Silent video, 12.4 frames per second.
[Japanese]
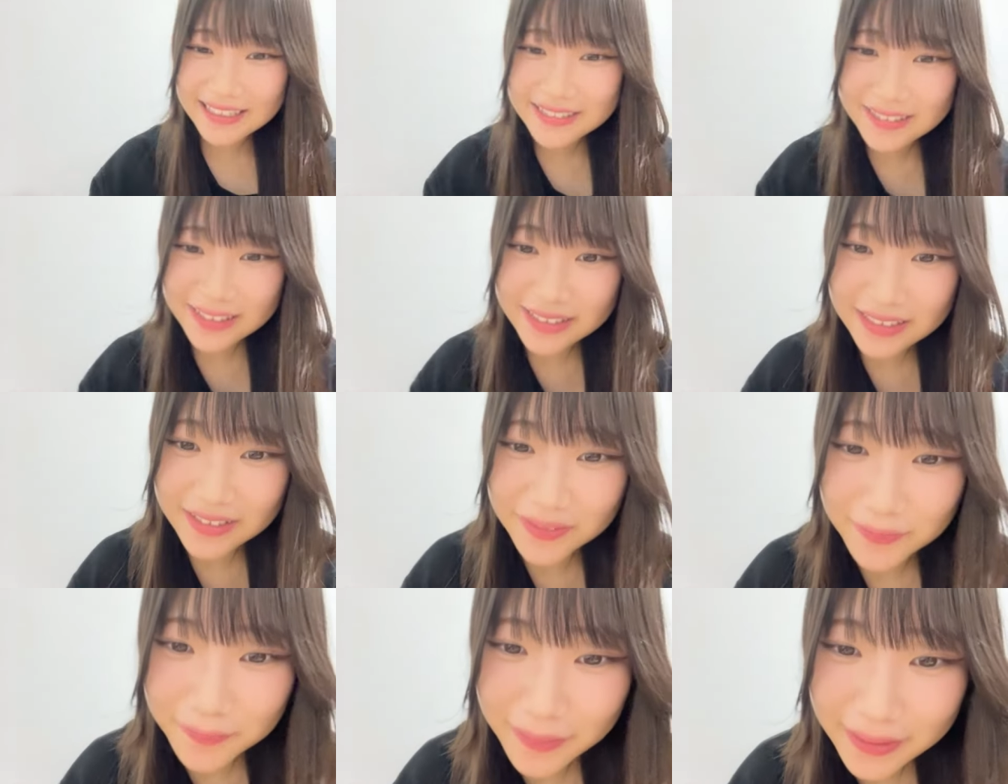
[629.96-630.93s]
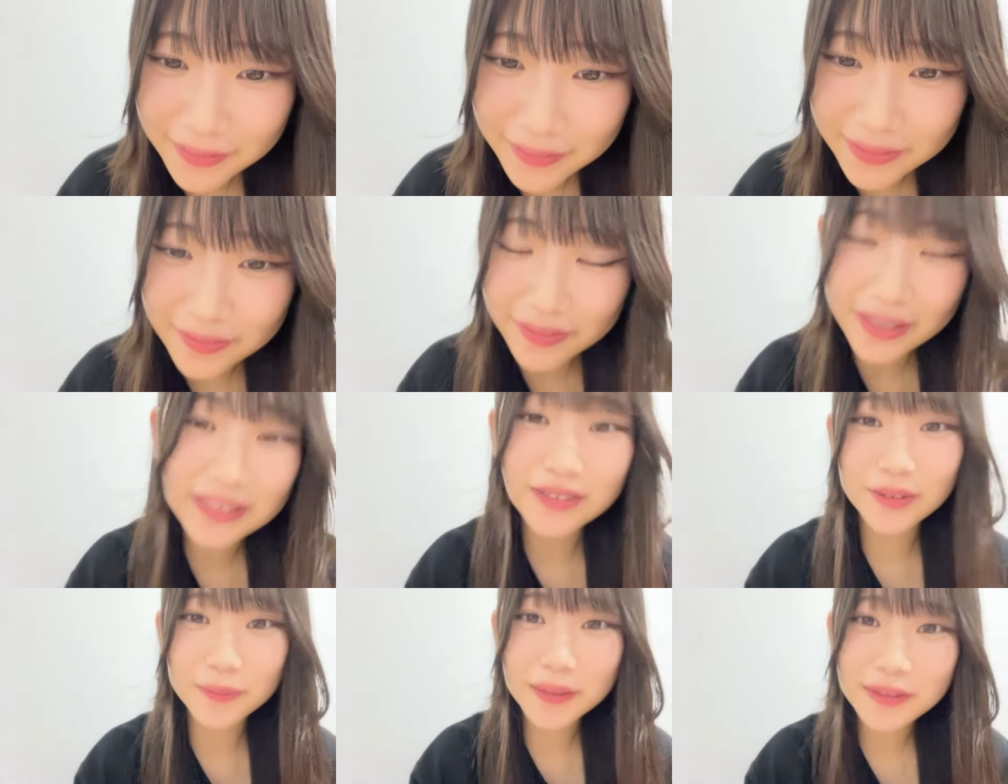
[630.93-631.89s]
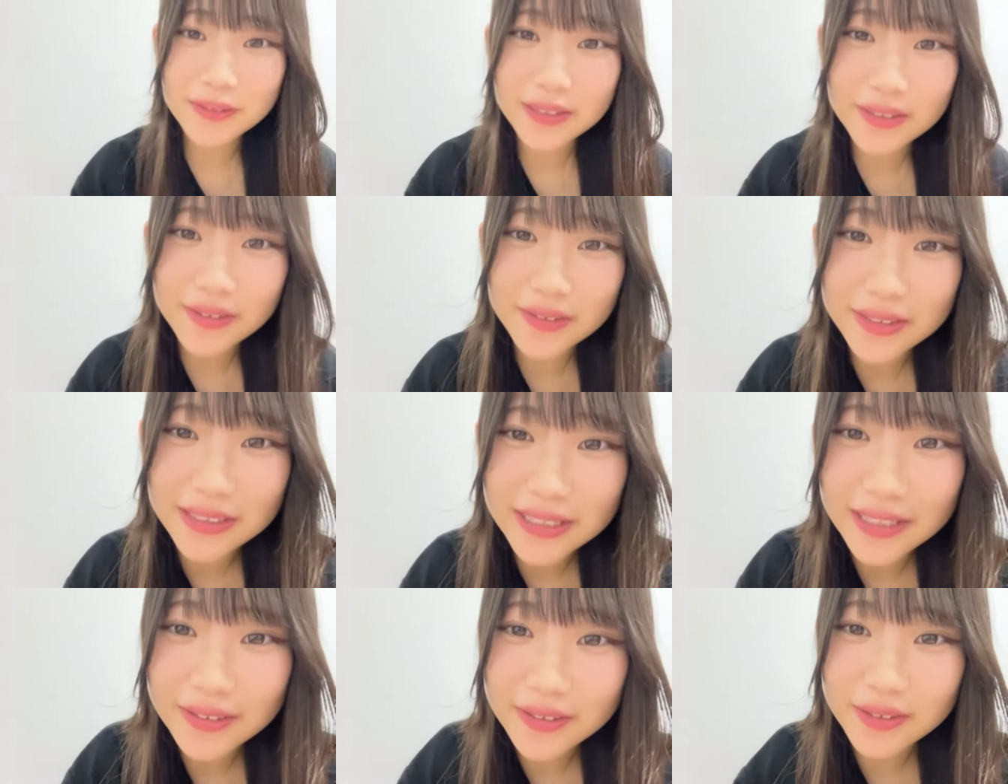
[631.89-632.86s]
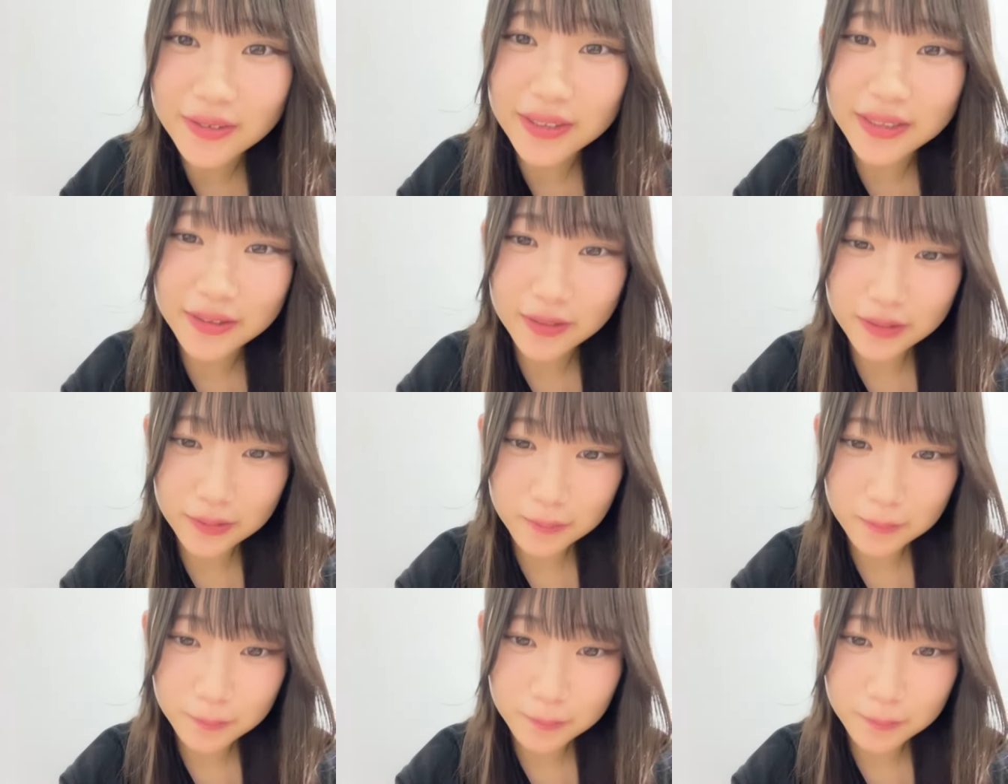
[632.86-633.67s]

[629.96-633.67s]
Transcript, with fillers: イヤニャの目の色えそう目の色よく茶色いって言われる